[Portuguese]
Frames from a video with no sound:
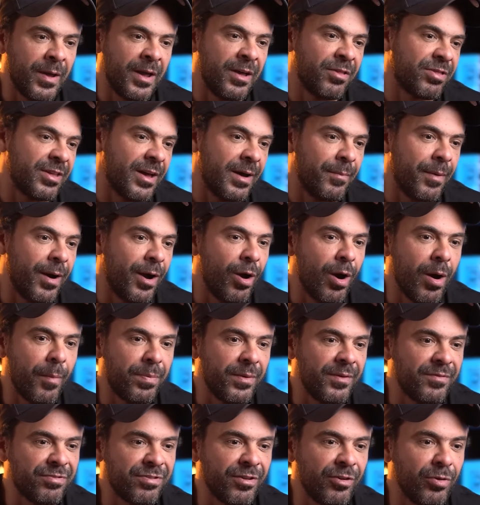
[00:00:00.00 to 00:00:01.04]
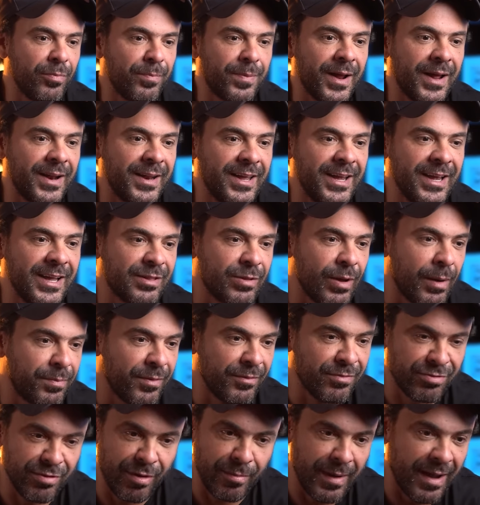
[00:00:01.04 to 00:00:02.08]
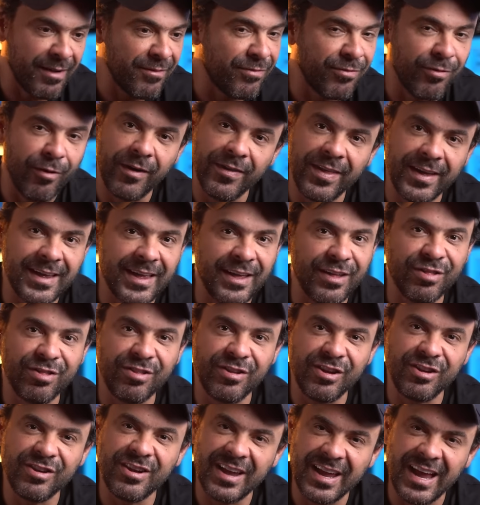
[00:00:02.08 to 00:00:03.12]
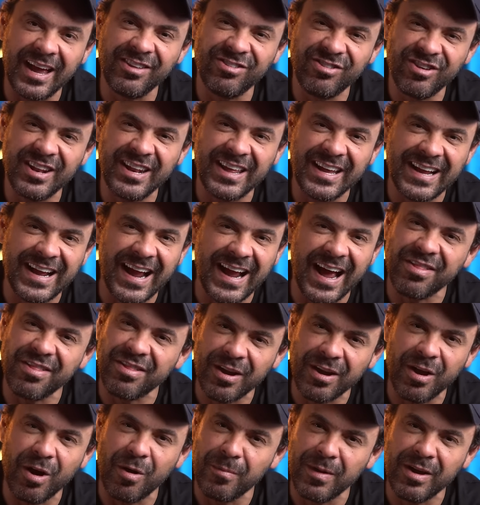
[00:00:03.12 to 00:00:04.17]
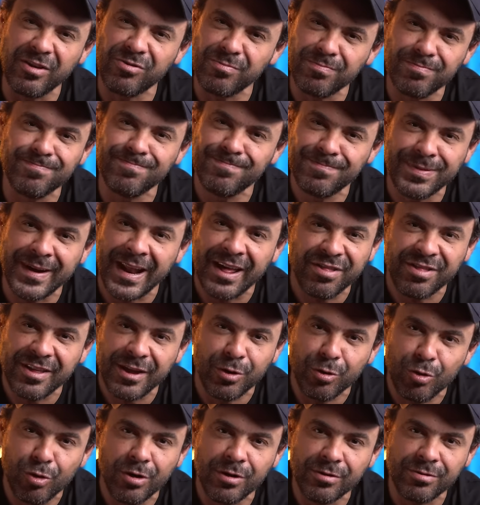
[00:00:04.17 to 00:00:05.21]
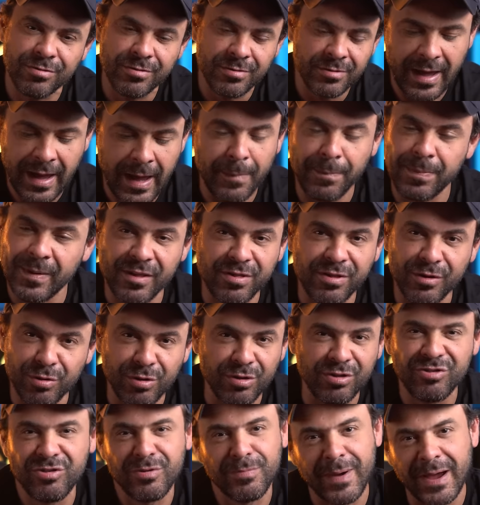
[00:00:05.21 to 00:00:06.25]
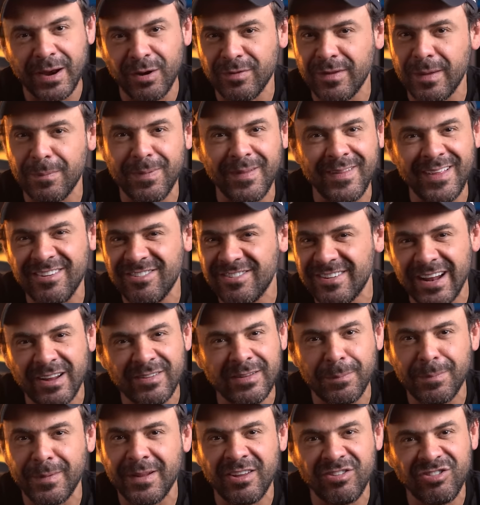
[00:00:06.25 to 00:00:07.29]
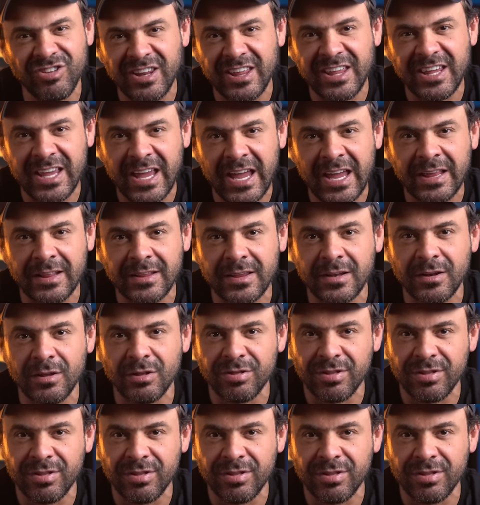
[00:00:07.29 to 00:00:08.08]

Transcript: Pensa, é a maior profissão do planeta, é a profissão mais foda que existe, ganhar dinheiro em casa é realmente prazeroso, é prazeroso demais, não depender de nada, não depender de ninguém, entendeu?